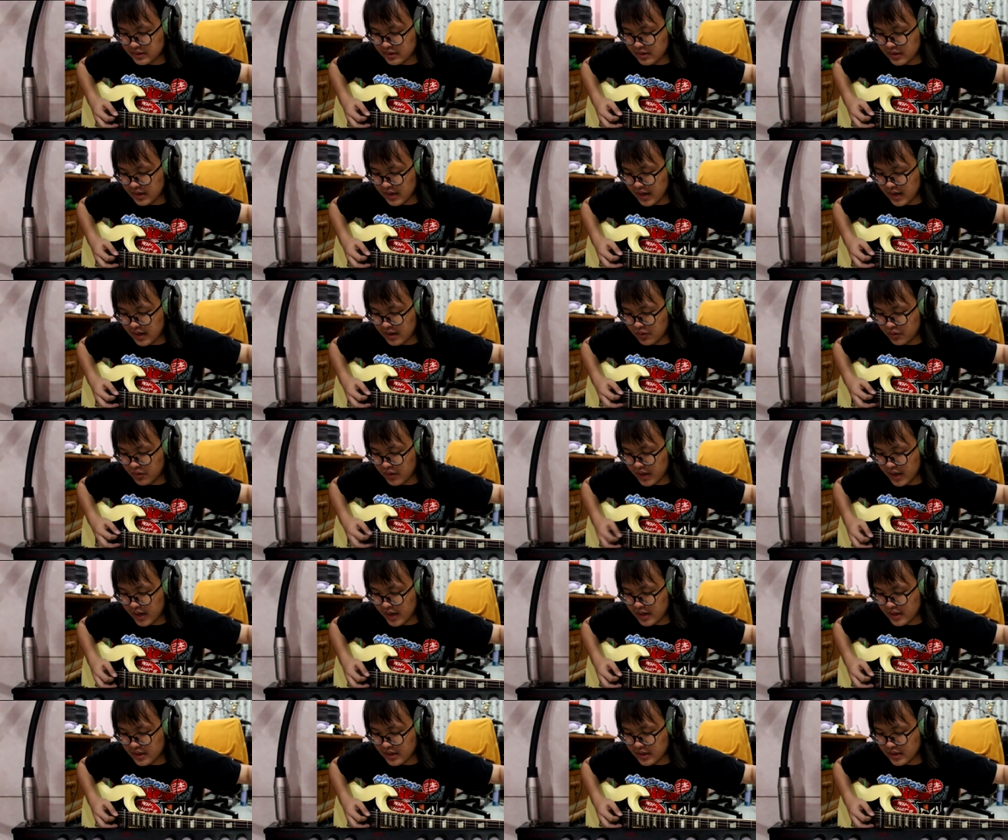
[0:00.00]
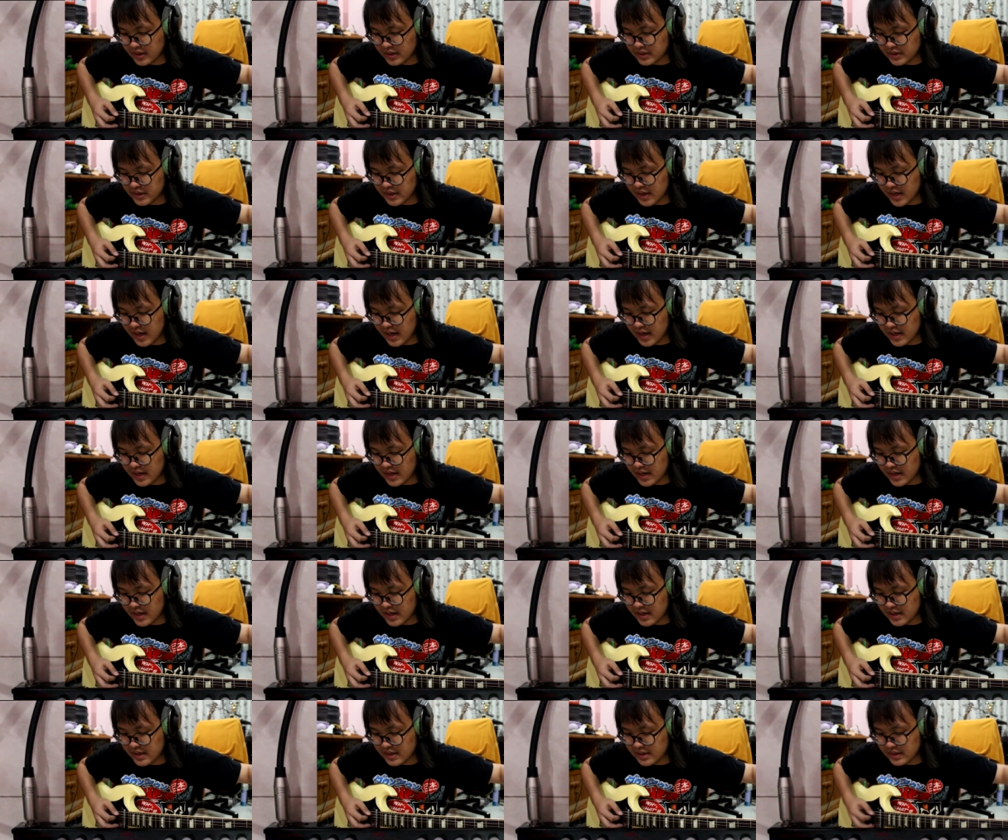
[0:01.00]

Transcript: ค่อนข้างโอเคเลยใช้ได้นะฮะ